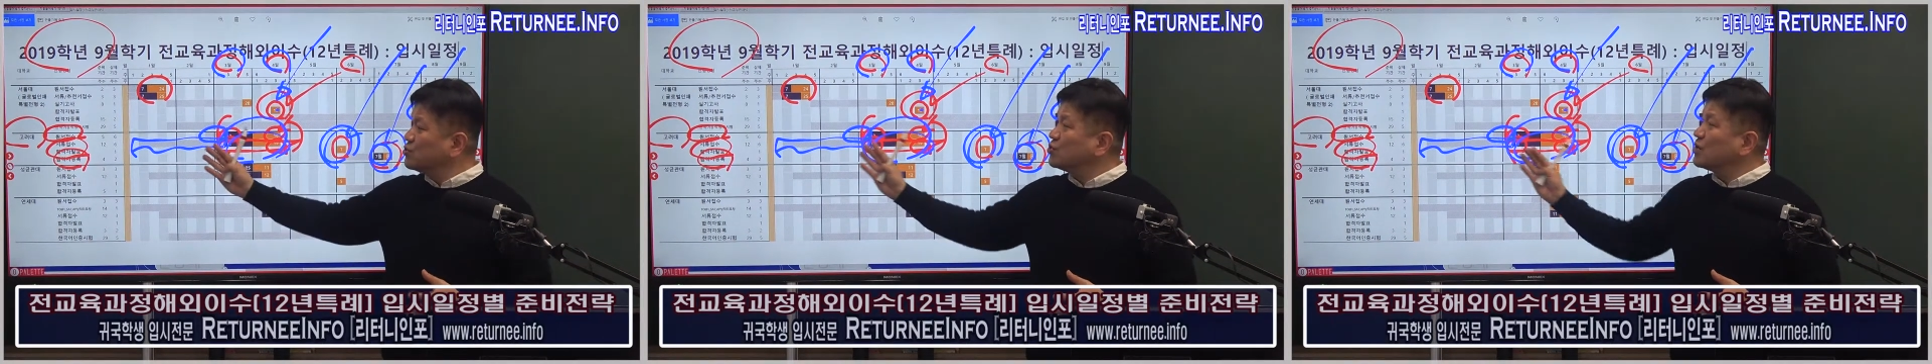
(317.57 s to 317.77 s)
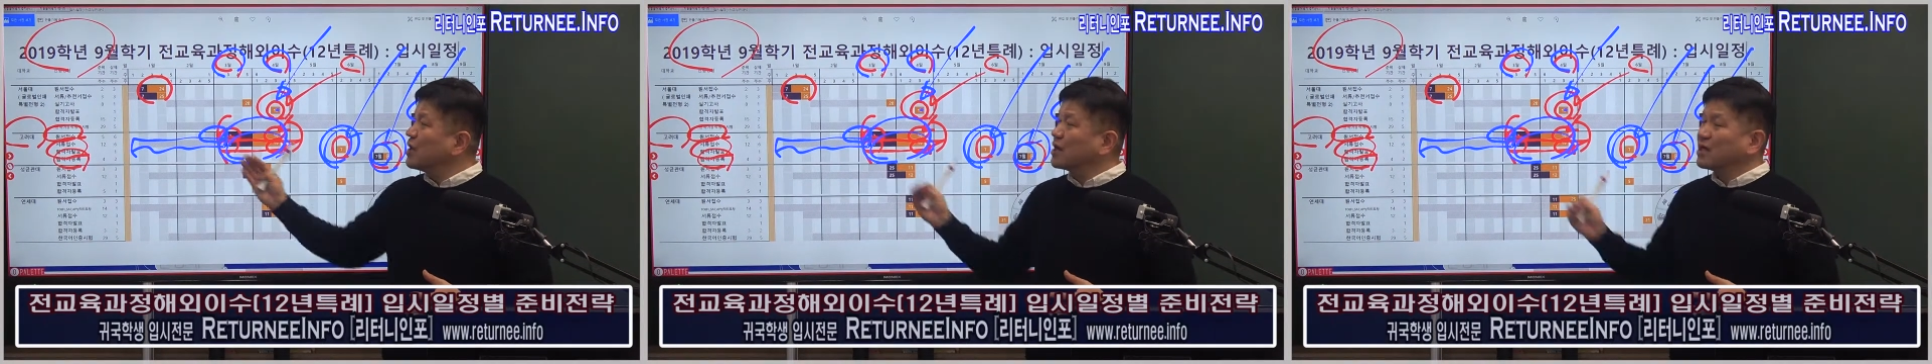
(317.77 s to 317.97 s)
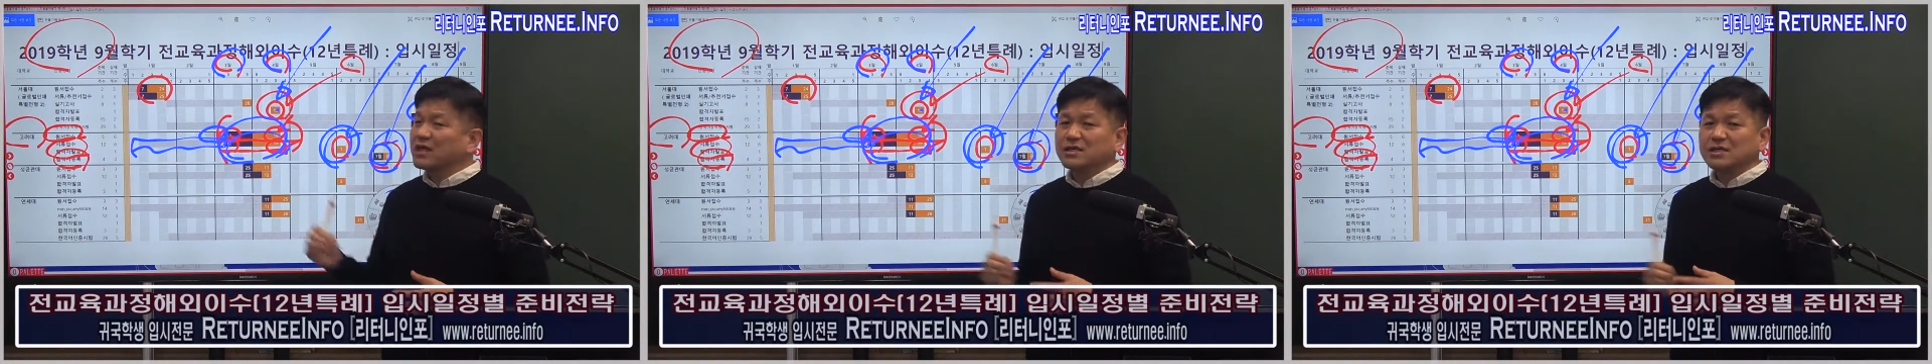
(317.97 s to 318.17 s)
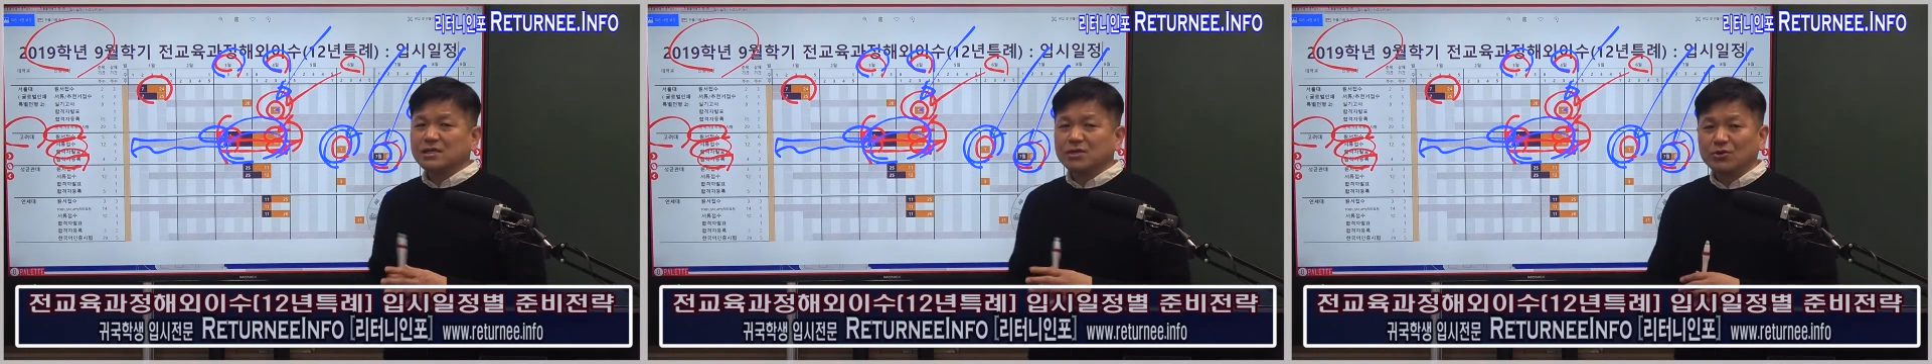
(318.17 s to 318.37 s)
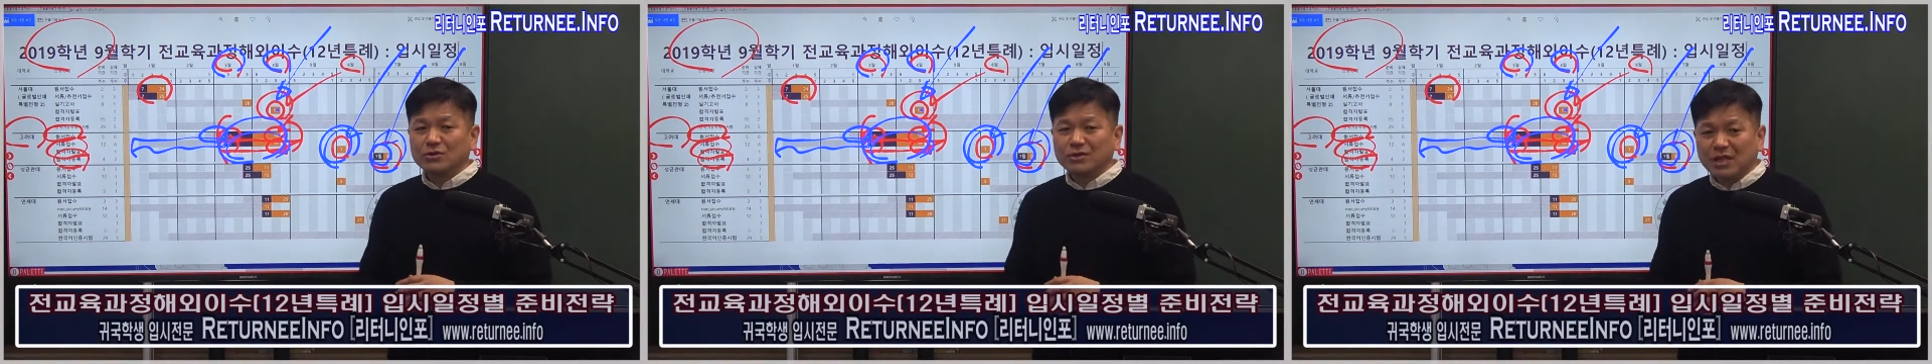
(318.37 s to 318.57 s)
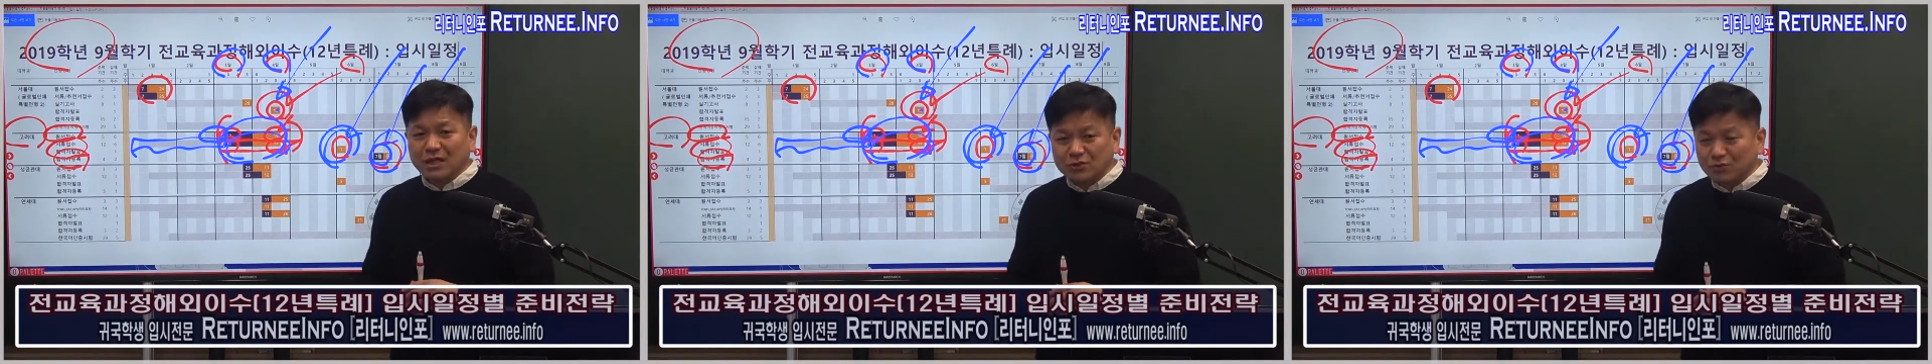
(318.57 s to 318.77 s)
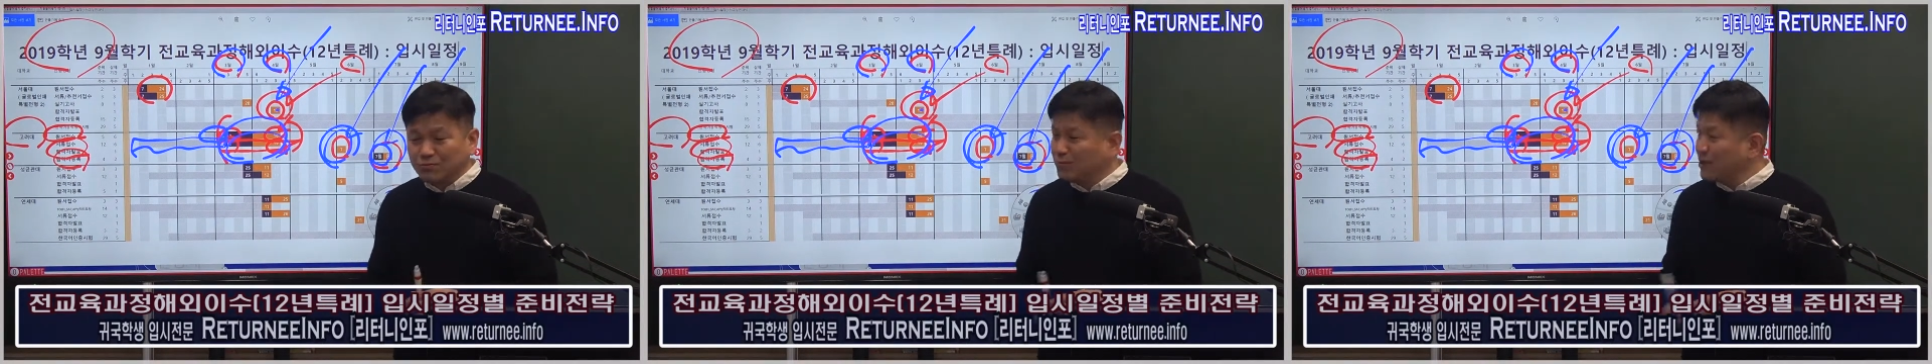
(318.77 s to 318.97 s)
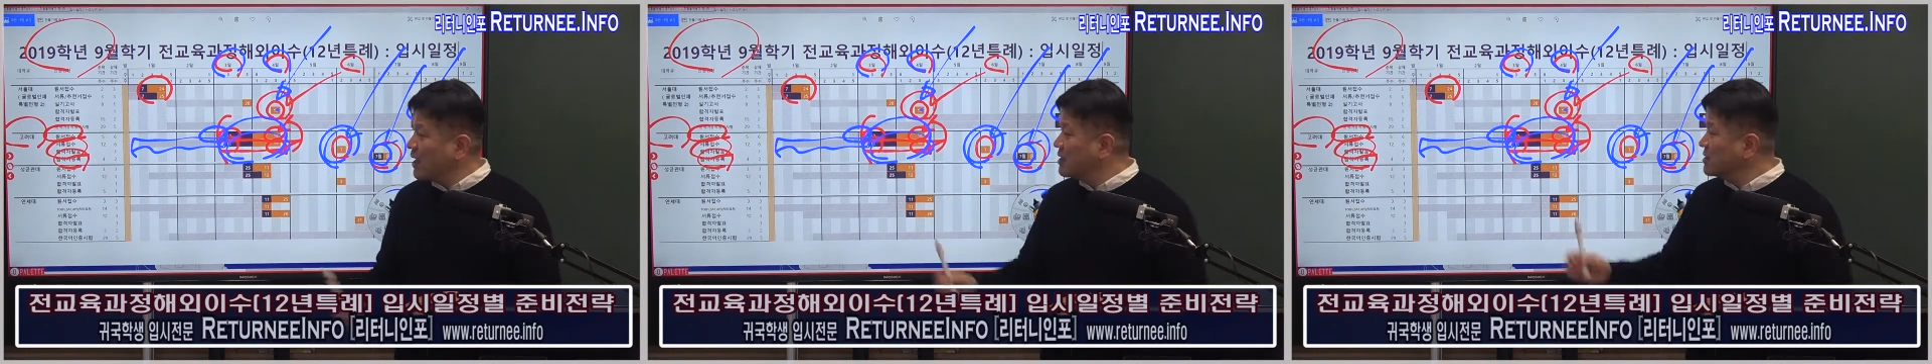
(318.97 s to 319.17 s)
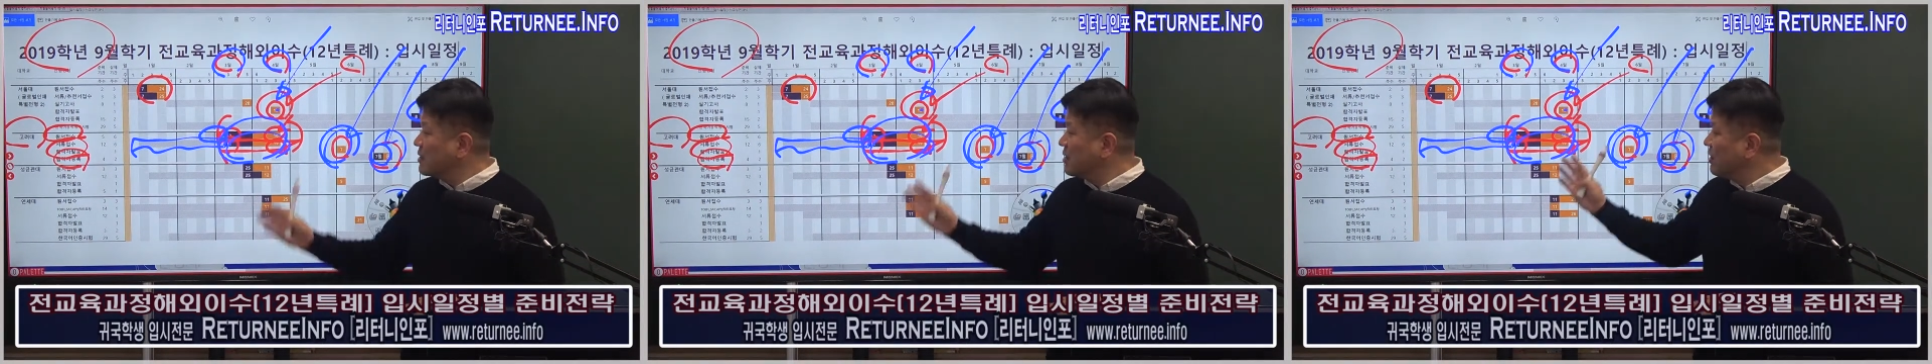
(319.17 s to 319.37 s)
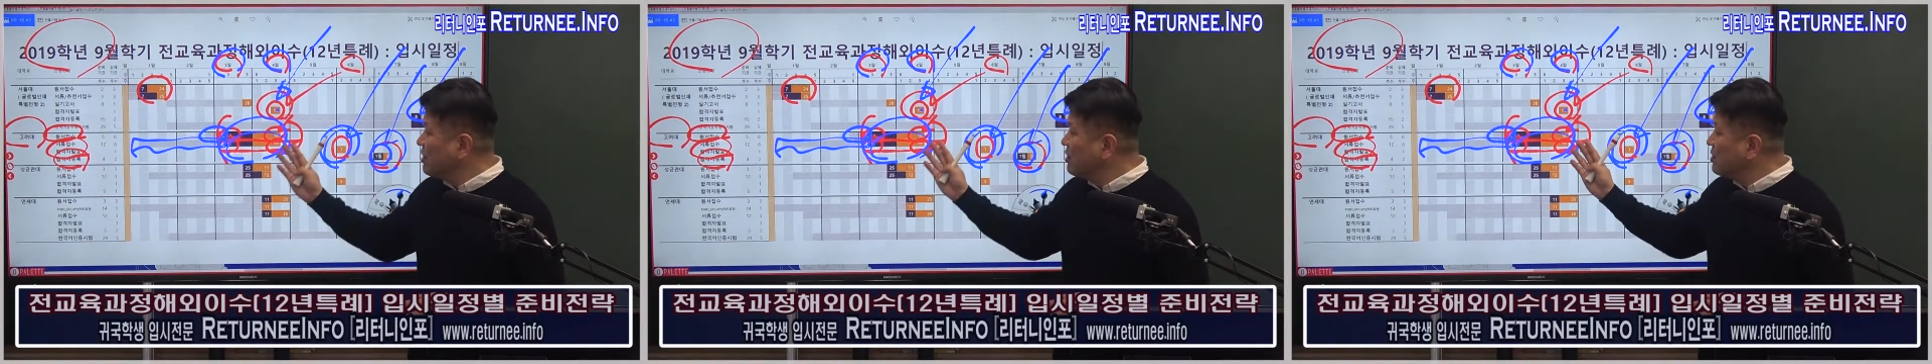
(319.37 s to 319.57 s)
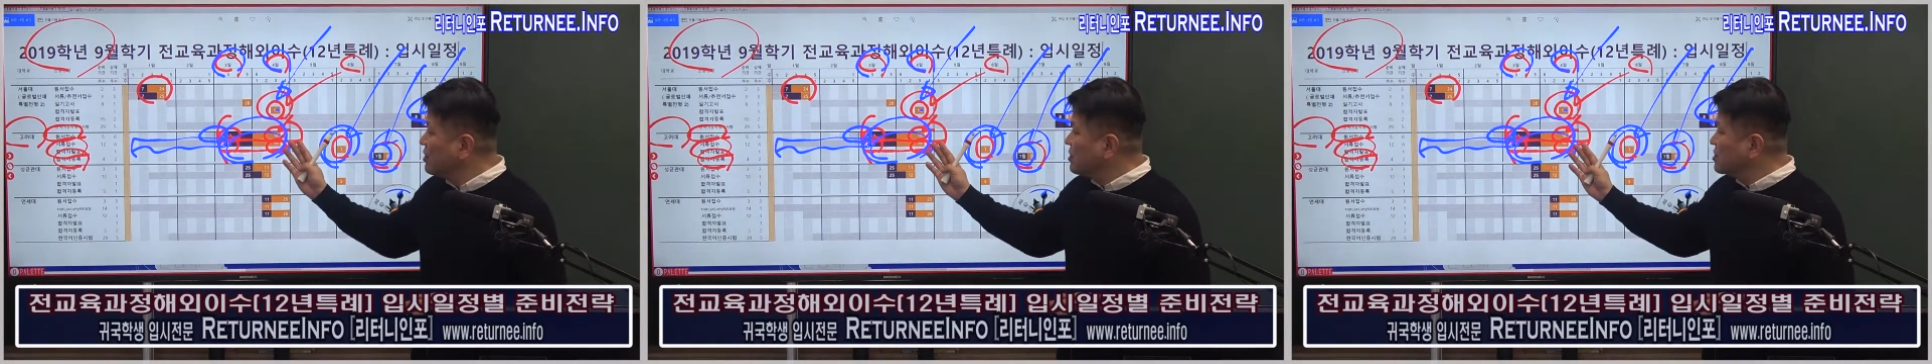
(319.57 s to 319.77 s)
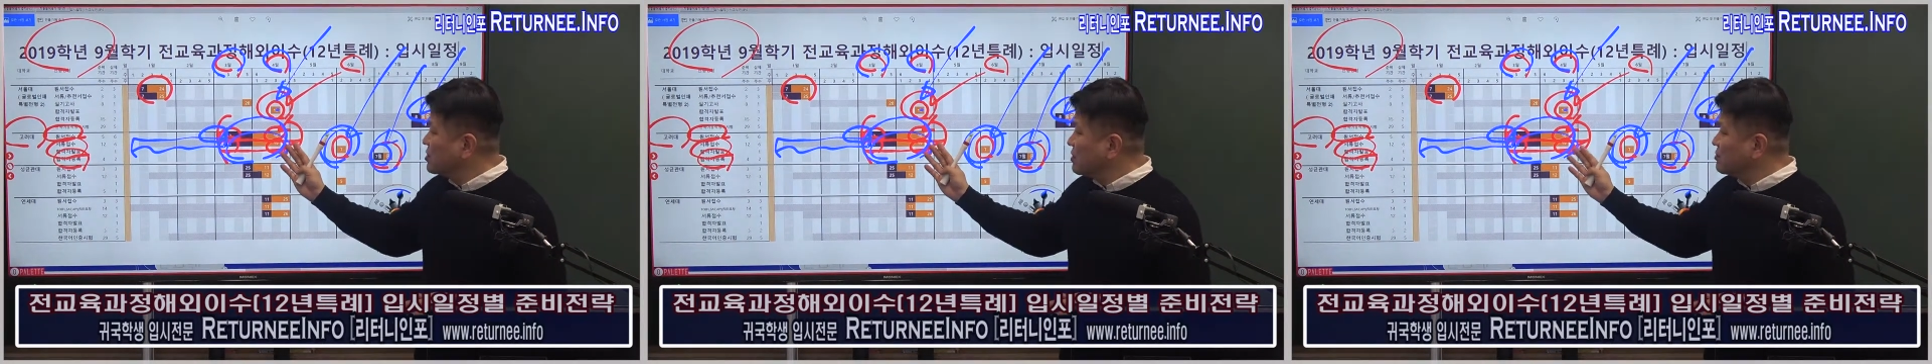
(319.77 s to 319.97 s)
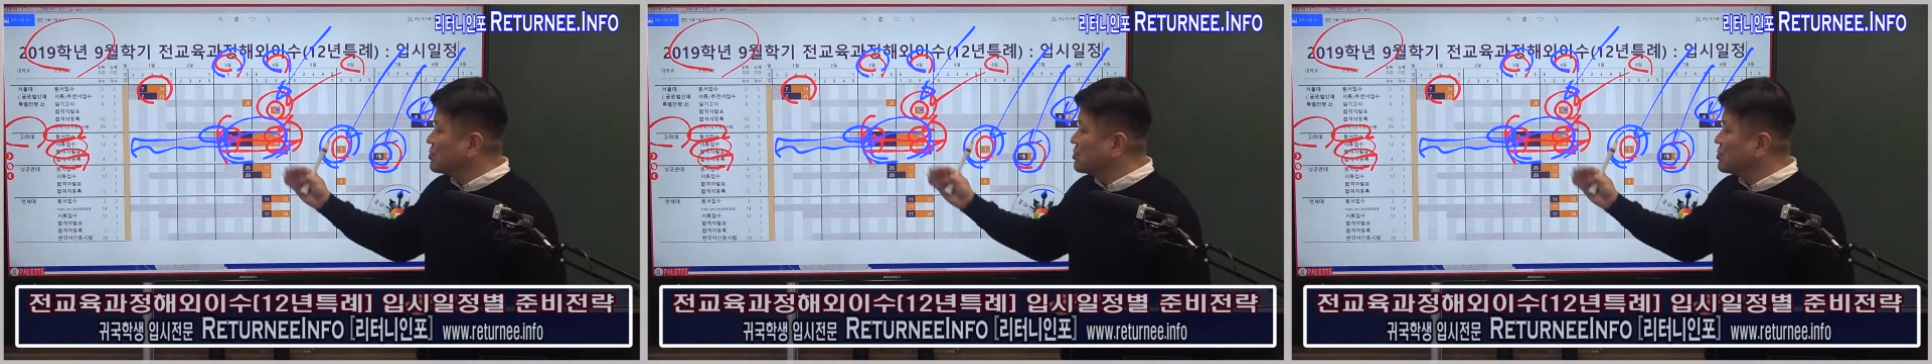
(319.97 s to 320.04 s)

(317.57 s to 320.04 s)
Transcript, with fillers: 꾸준하게 1, 2월 달 준비해서